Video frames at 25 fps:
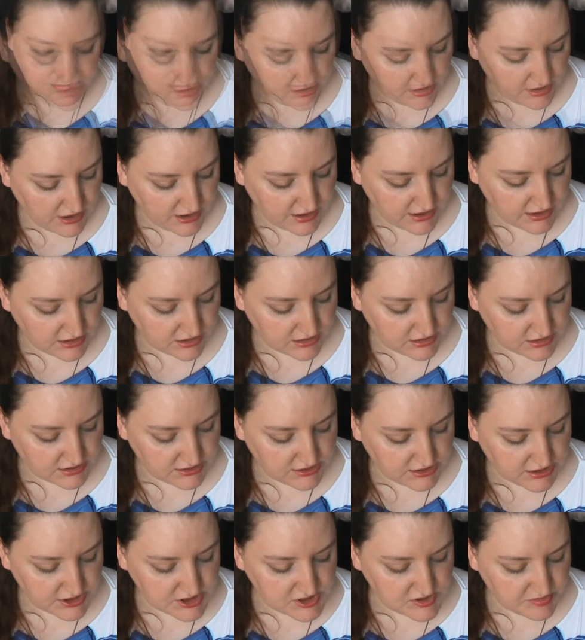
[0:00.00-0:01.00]
Так,
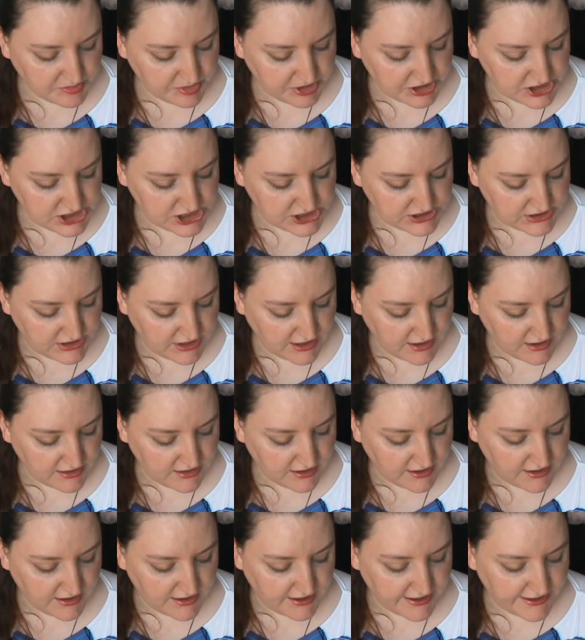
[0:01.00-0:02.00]
также
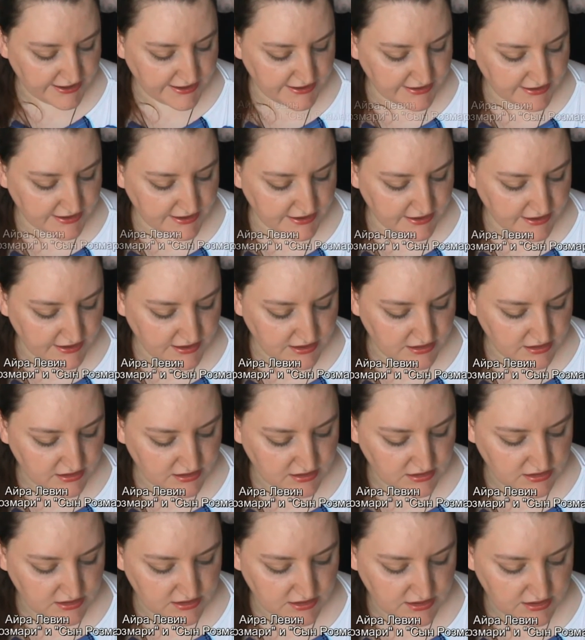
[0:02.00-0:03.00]
прочитала
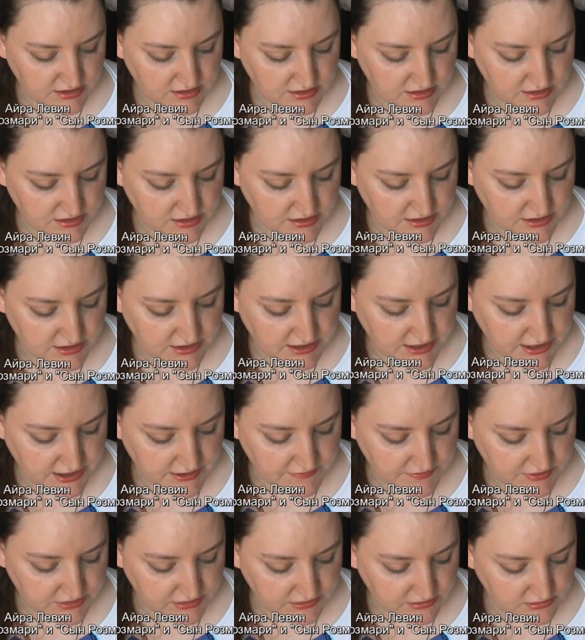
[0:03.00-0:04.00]
Айра
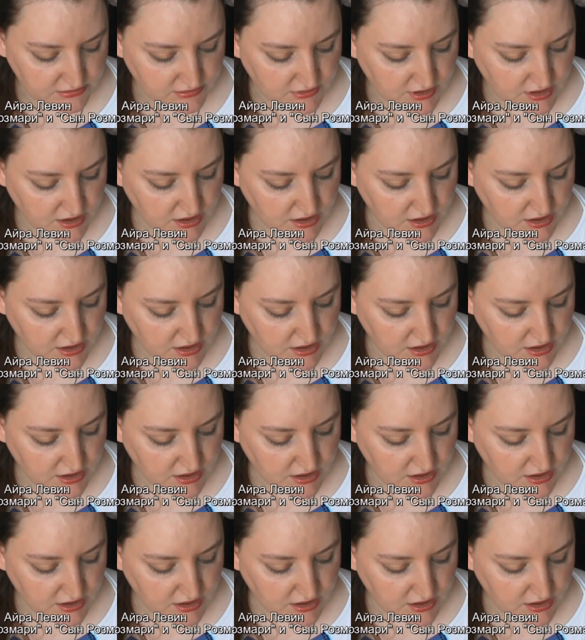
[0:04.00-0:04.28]
Левин,